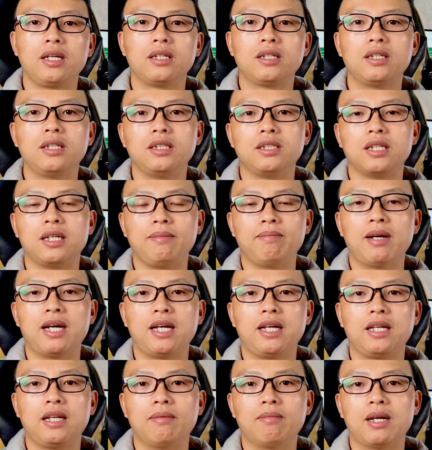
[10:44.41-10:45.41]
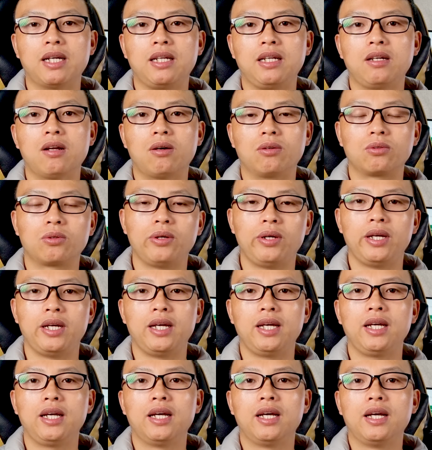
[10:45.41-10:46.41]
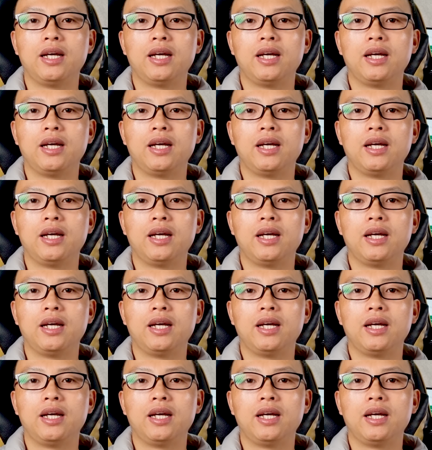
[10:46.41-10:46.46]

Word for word: gửi giấy mời để mà đi đóng thuế.